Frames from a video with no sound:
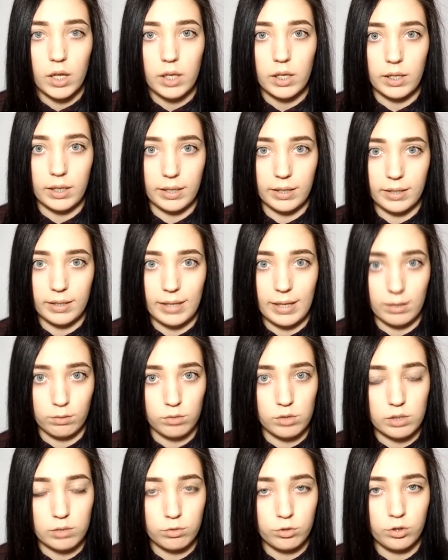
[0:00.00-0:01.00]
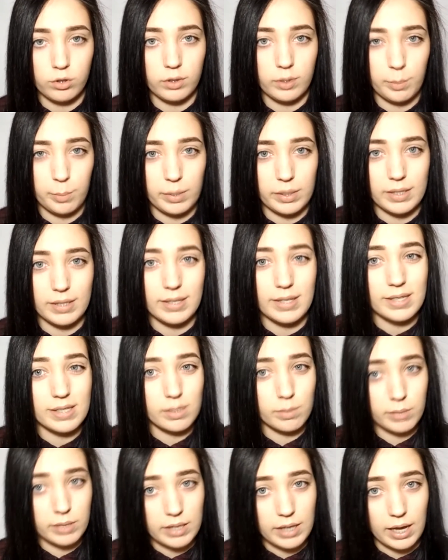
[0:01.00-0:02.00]
и эту девушку она приняла
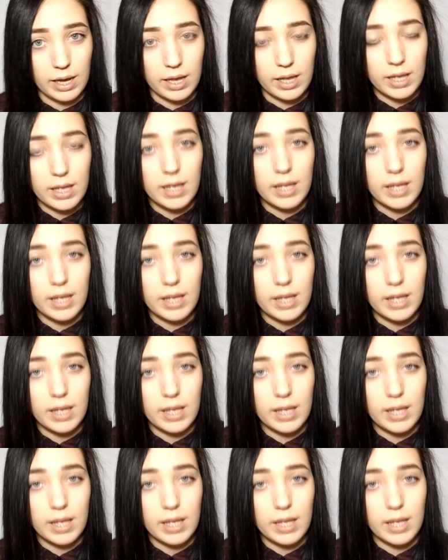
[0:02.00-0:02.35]
за меня.